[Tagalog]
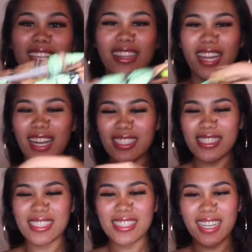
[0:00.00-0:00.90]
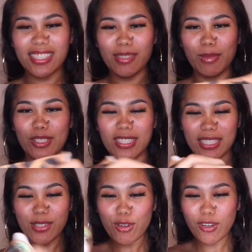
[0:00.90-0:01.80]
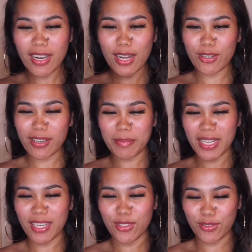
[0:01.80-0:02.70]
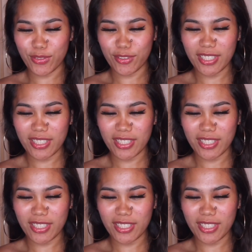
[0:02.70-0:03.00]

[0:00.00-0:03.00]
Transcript: ganda kasi stretchable siya. Siguro lalo na pag ano, no,